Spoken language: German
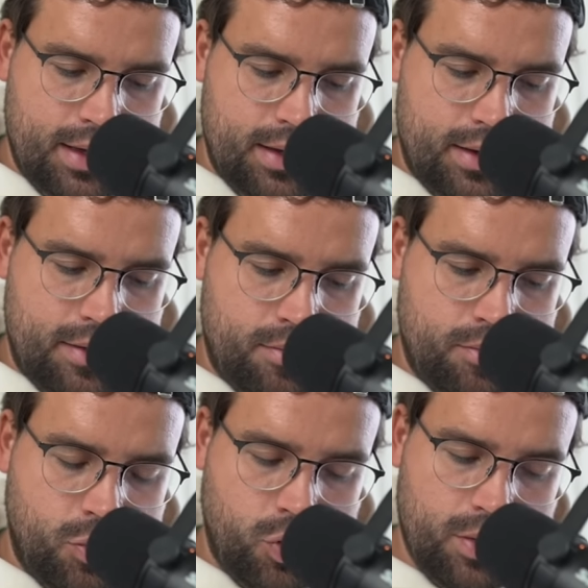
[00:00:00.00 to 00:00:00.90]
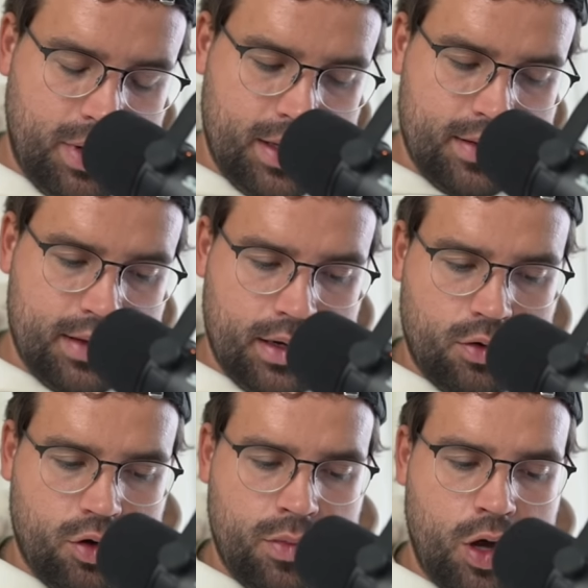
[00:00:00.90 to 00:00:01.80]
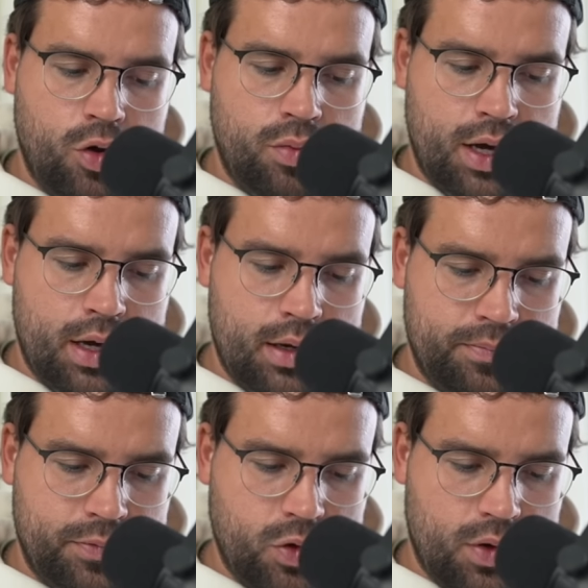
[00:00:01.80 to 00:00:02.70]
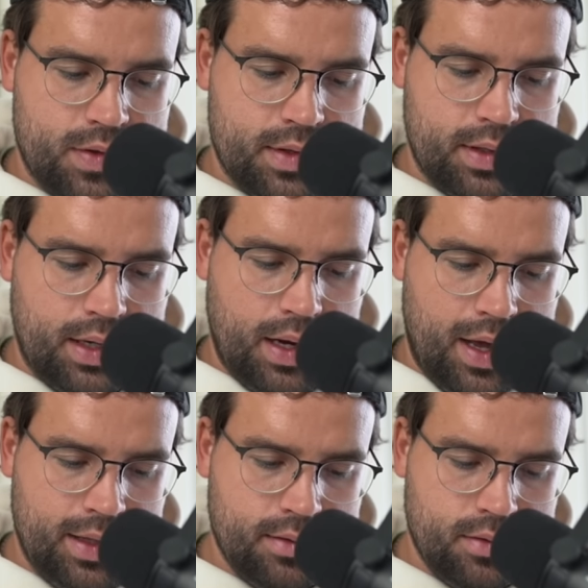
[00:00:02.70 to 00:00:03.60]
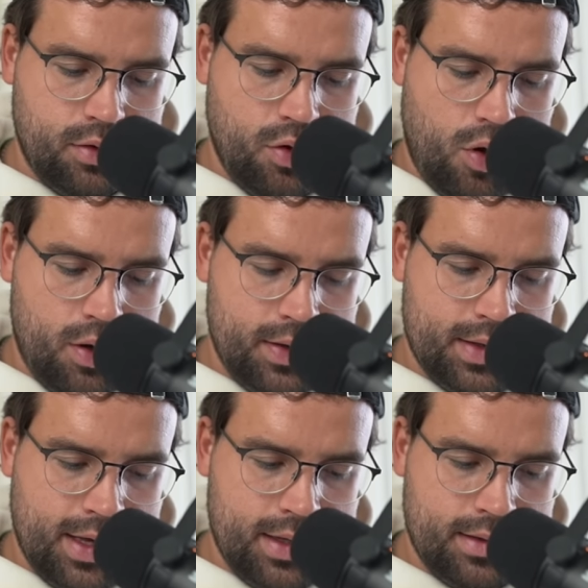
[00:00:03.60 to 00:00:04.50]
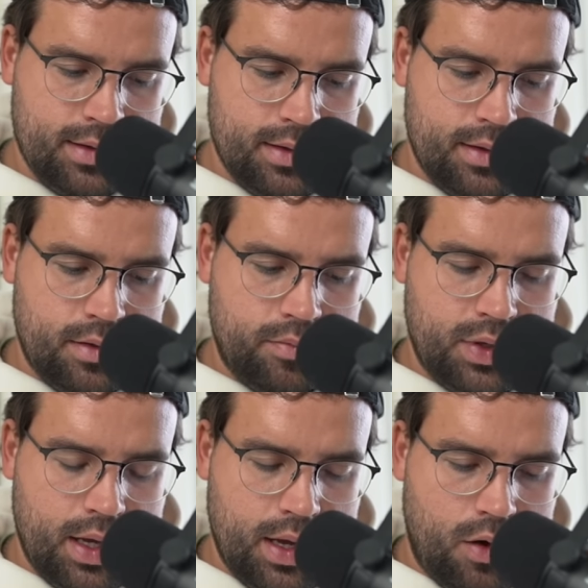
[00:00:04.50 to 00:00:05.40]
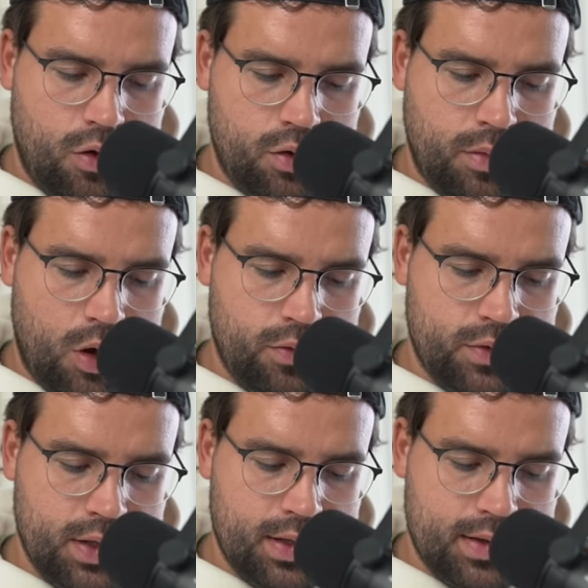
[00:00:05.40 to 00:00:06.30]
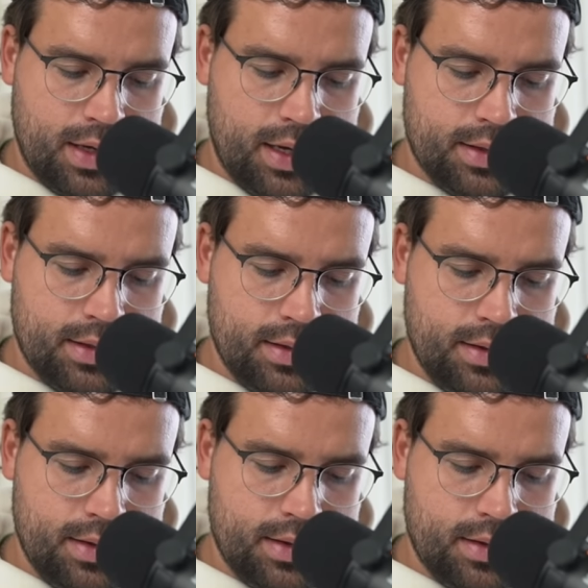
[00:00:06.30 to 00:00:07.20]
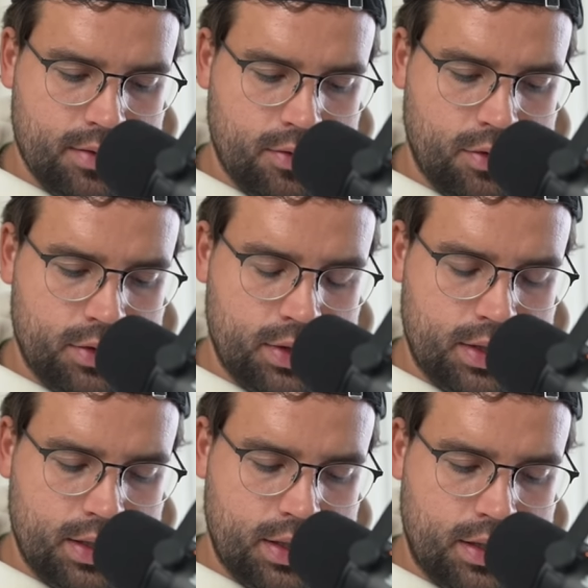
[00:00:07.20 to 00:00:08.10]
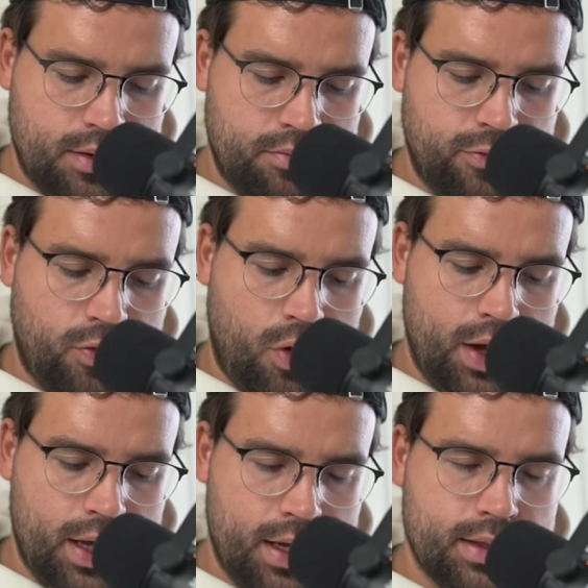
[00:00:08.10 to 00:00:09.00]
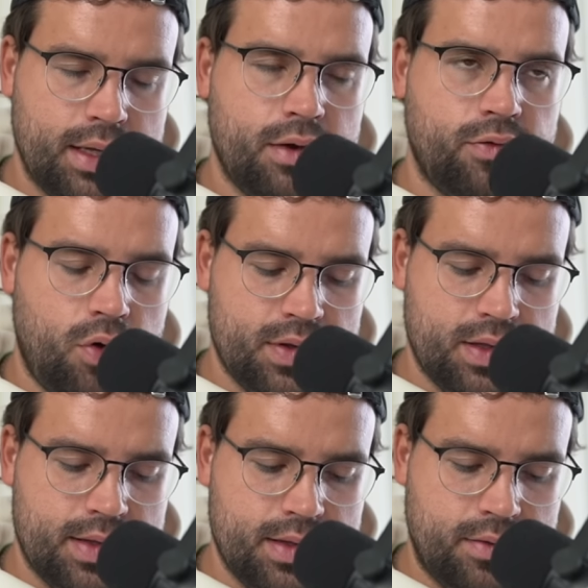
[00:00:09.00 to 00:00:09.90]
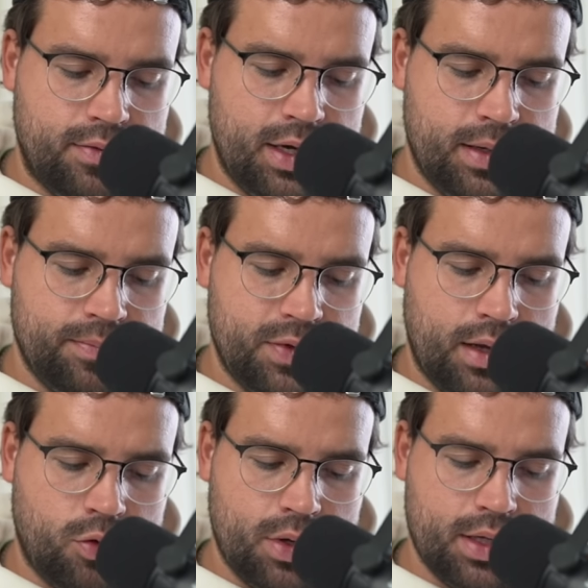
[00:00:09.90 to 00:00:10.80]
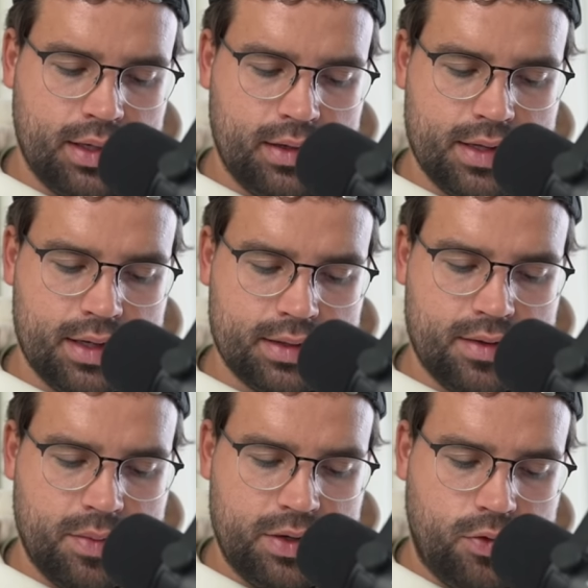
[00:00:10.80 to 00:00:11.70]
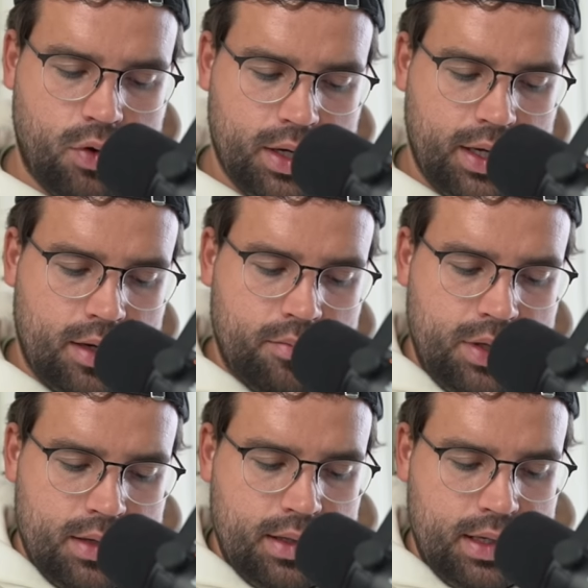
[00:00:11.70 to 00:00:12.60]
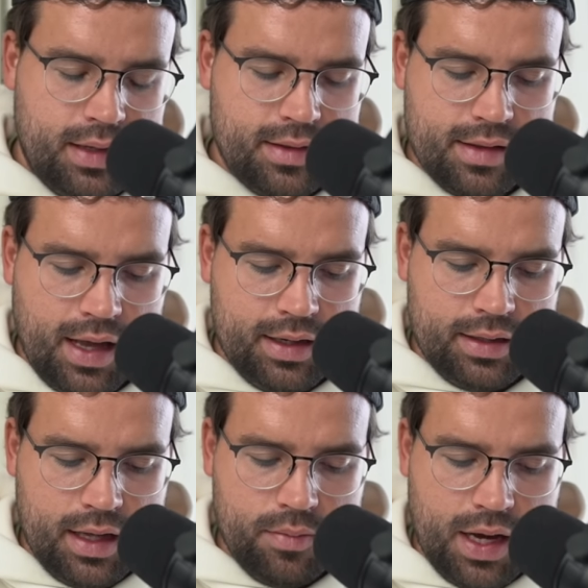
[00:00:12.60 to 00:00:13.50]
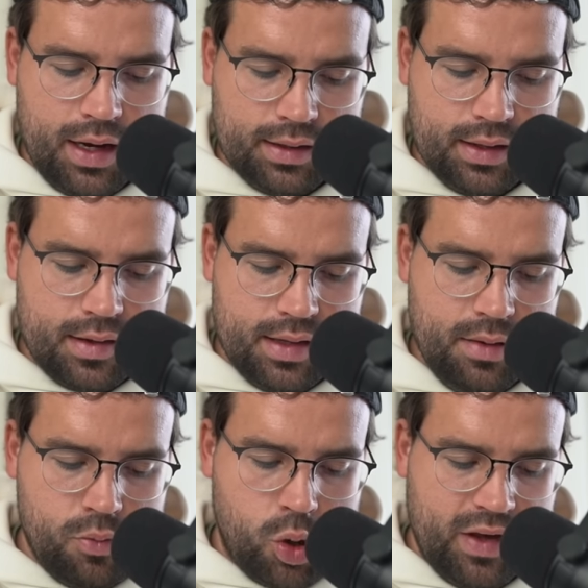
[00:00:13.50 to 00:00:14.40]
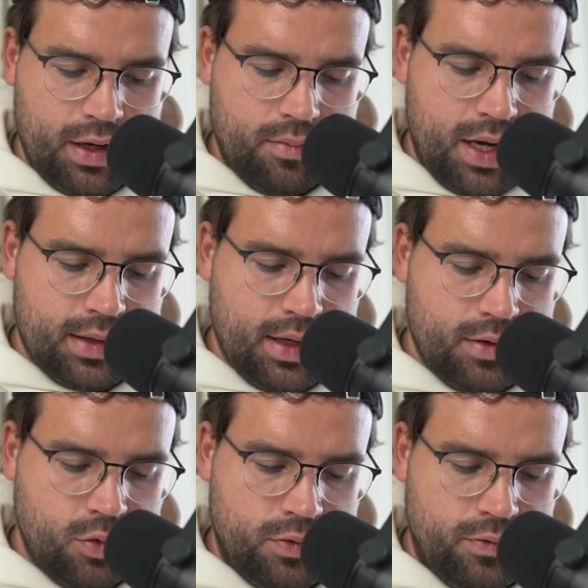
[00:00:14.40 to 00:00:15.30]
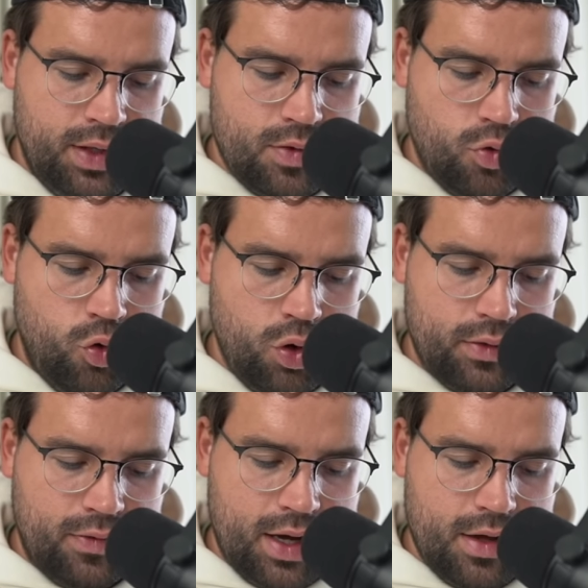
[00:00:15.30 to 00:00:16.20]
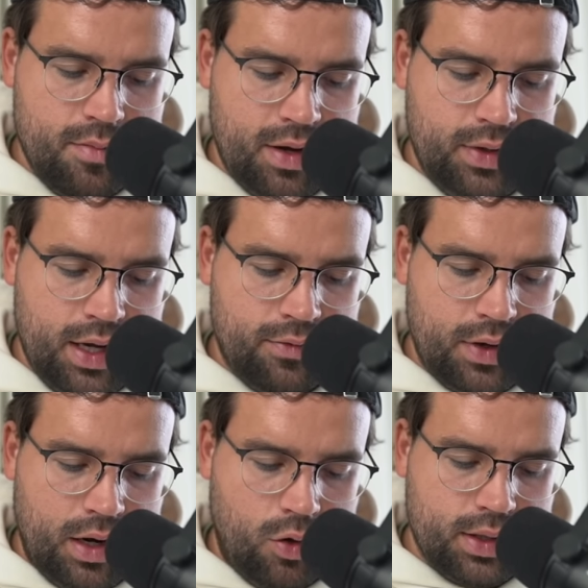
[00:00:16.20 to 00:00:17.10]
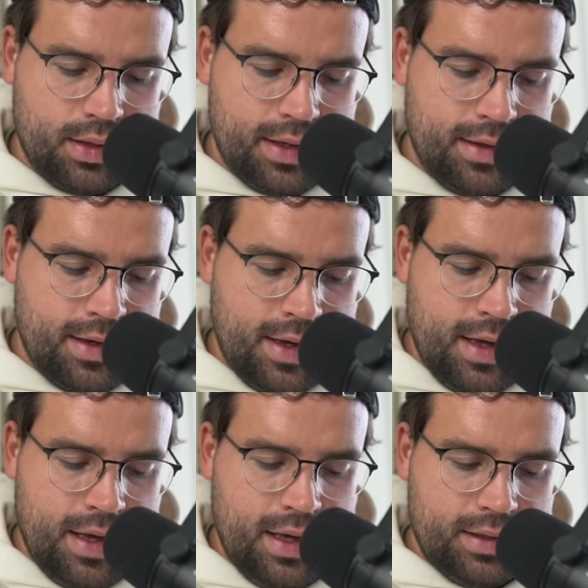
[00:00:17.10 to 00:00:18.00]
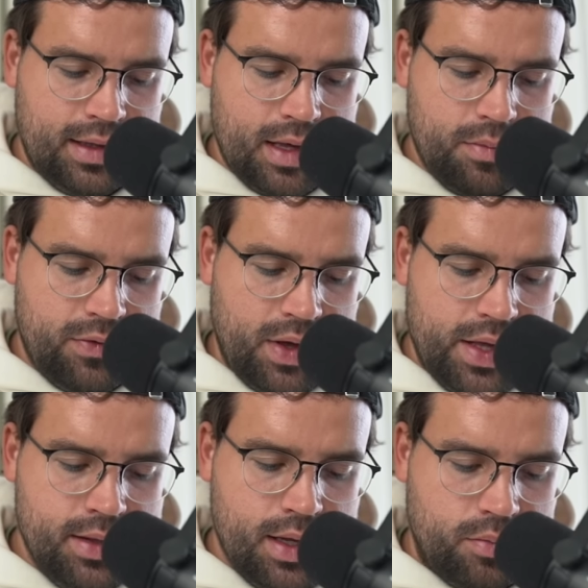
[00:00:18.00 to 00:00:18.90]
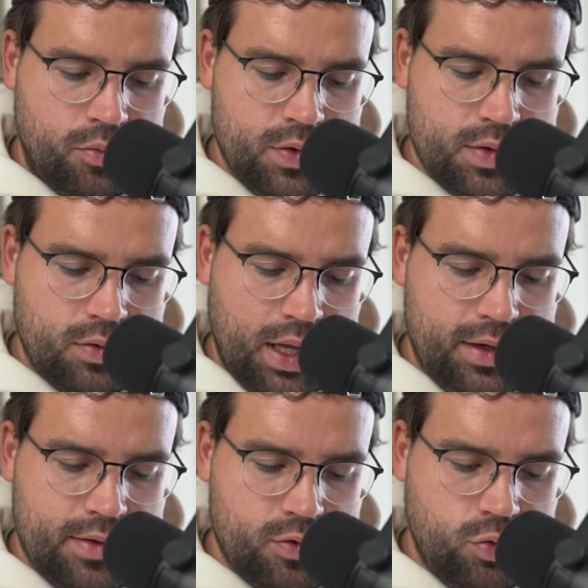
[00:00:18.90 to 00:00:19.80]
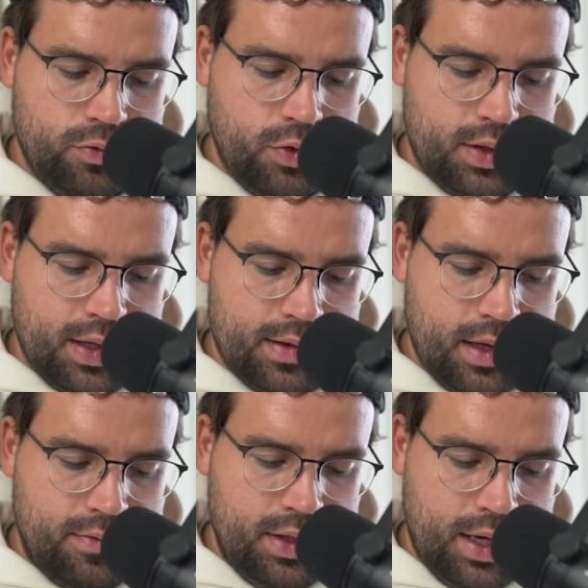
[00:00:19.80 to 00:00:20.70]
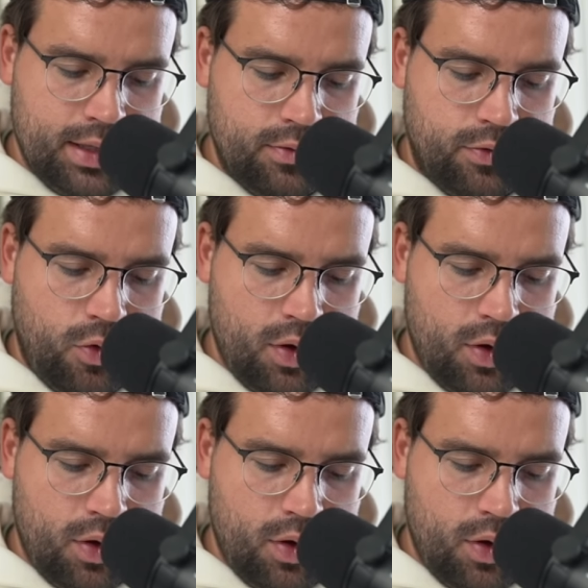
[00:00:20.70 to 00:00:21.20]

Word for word: Ähm, Brüggemann hat sich dann auch nochmal über Thorsten Klein geäußert, ähm, der ja auch im Aufsichtsrat ist und ähm, vorher der Vorsitzende war. Darüber hat er gesagt, dass mein Vorgänger mir in den letzten eineinhalb Jahren das Leben schwer gemacht hat und wie zu hören war, immer wieder verlautet hat, dass er mich verhindern muss und alles tun wird, dass er wieder den